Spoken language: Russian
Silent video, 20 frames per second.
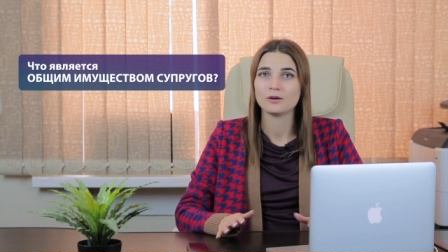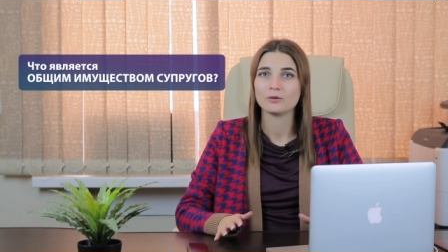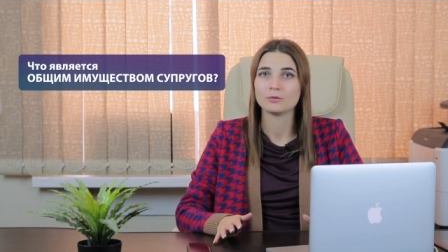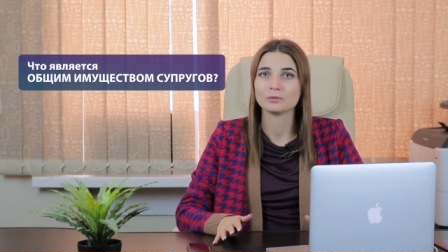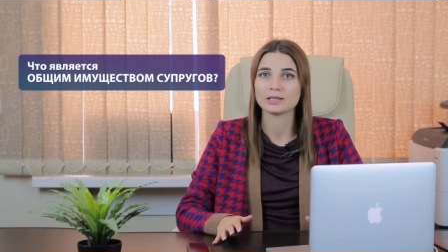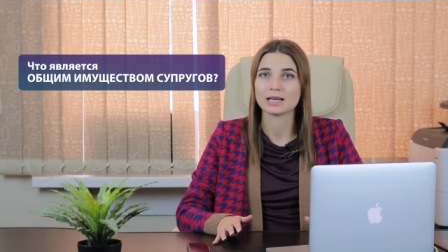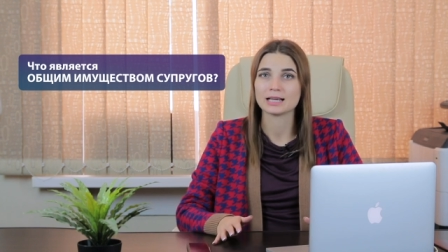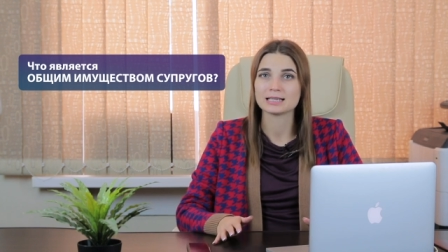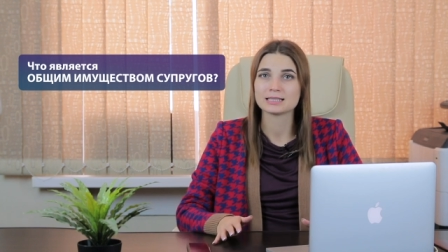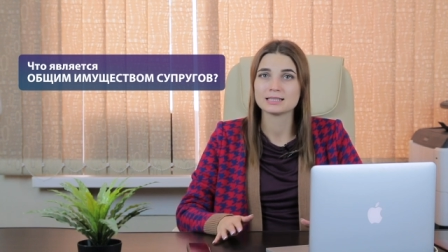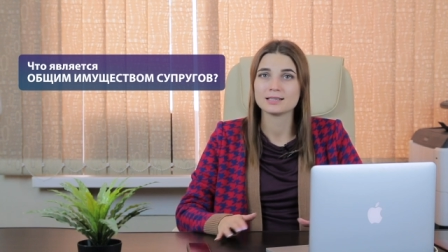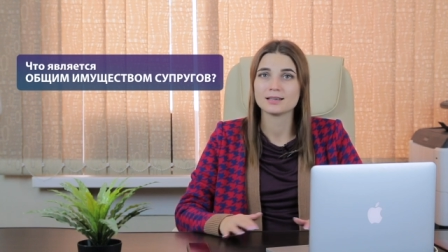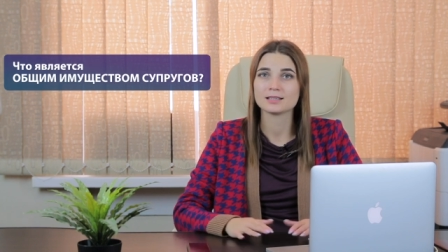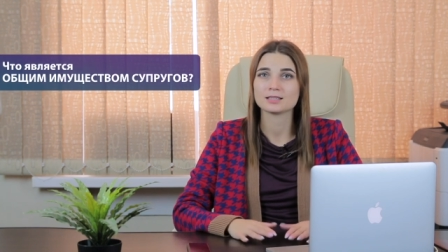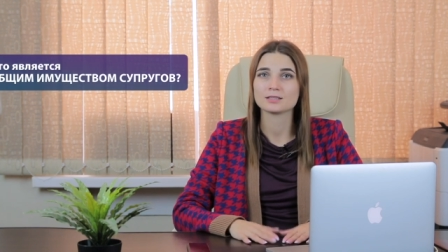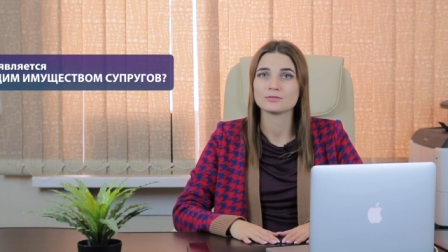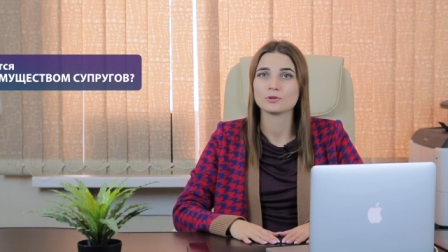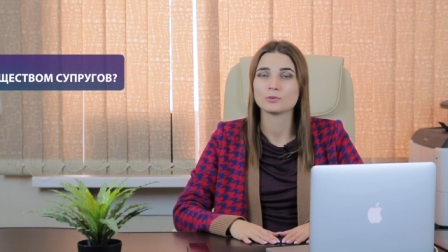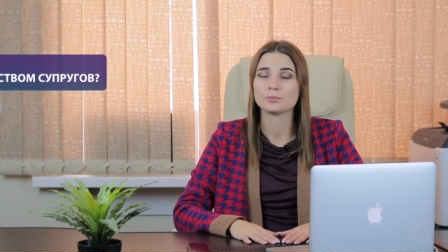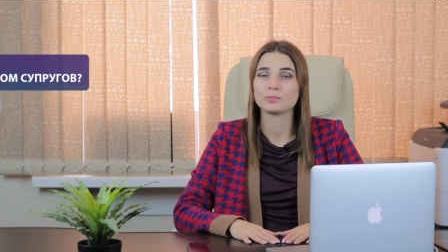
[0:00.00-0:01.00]
У нас
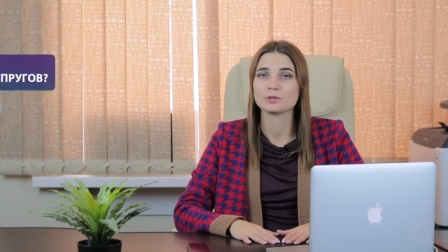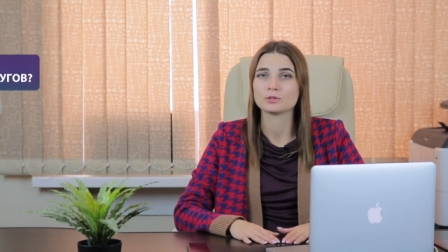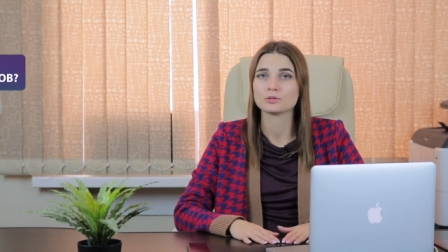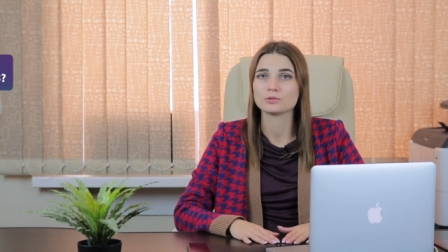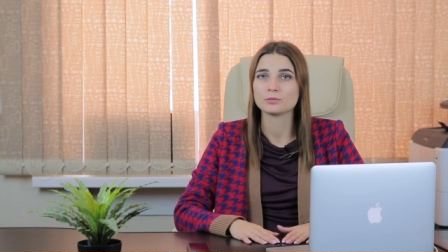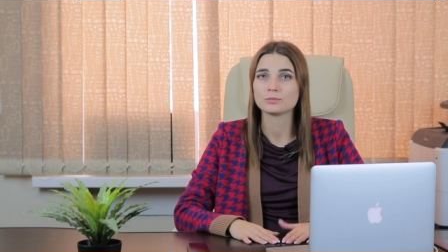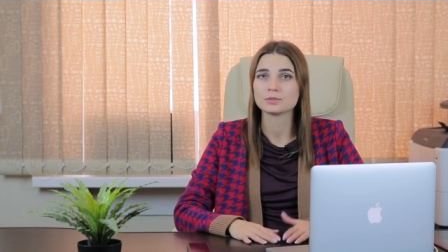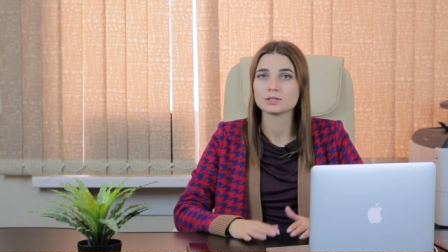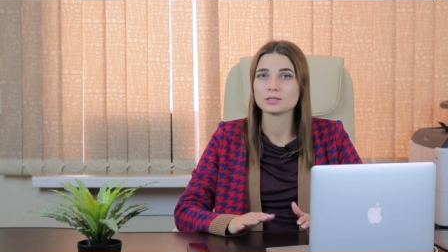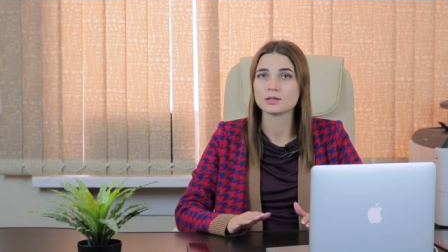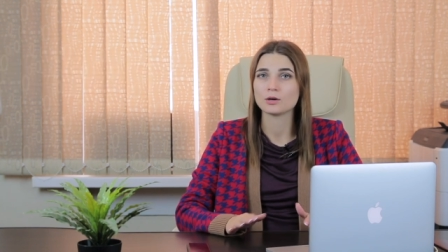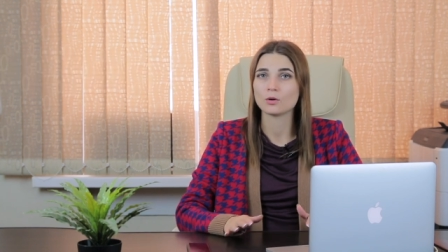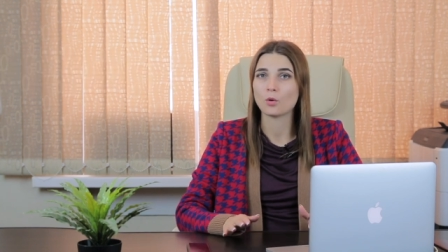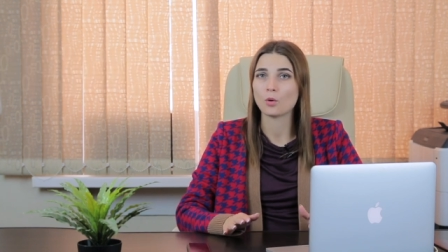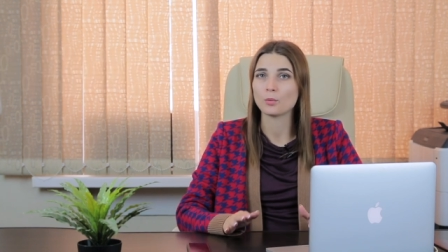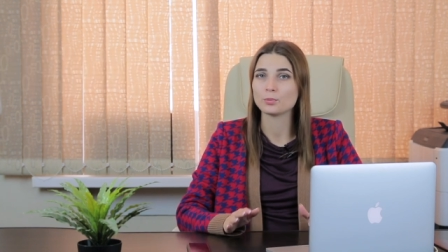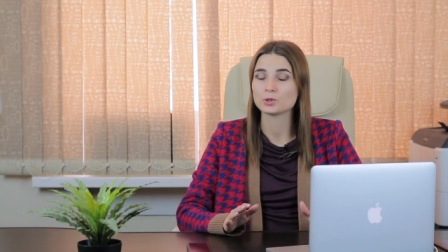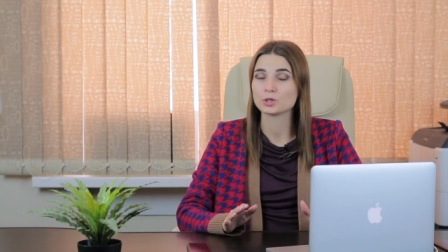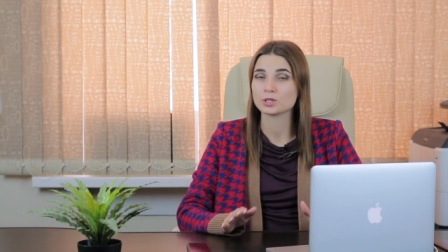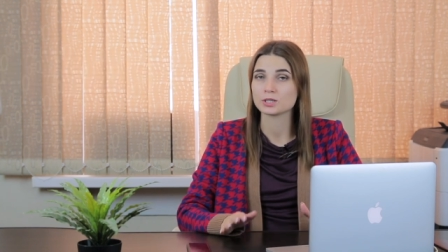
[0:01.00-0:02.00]
действует презумпция
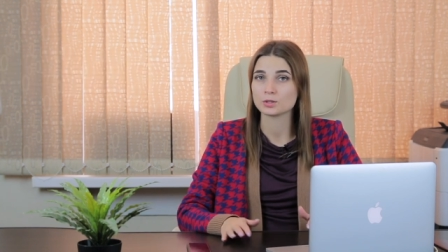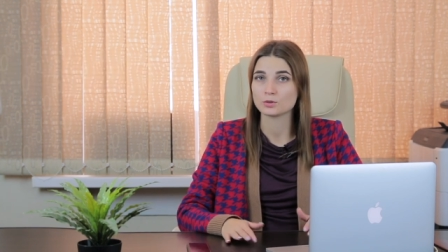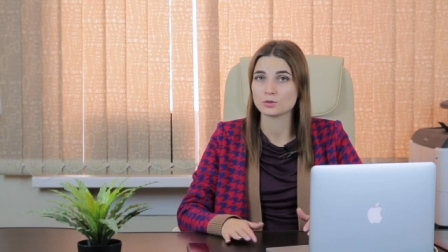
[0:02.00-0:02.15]
общей